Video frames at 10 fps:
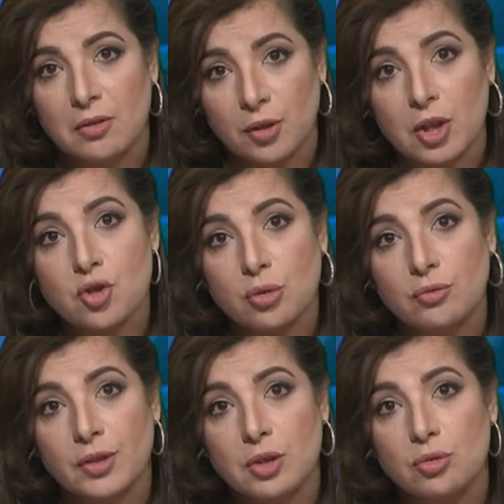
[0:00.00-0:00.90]

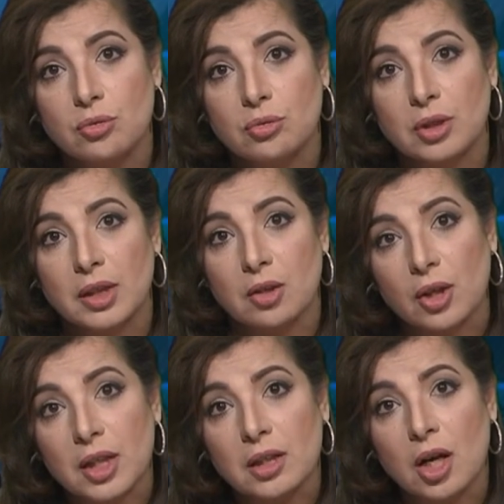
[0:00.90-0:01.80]
فنشروا فيديو
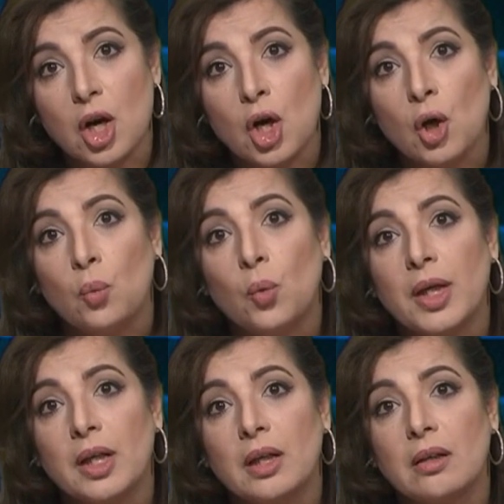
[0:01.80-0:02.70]
لرهينه و
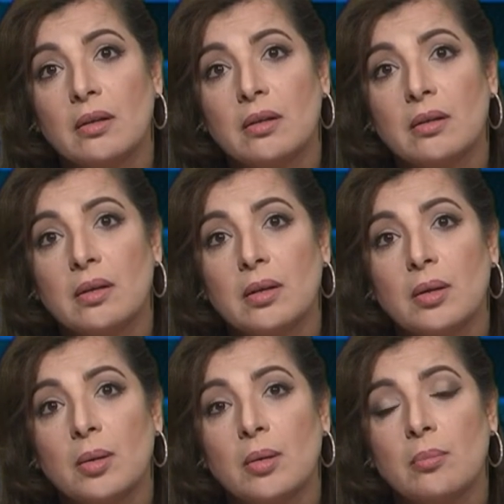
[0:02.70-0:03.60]

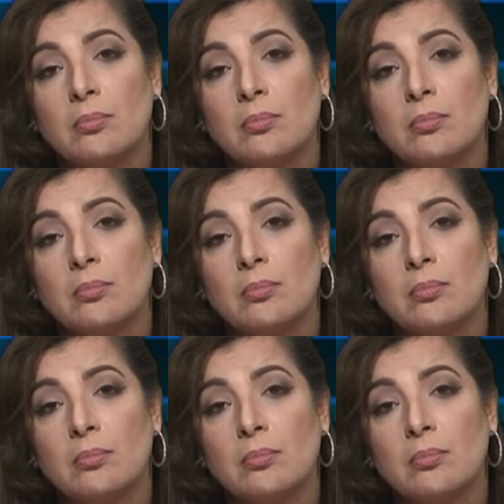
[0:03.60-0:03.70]
آه،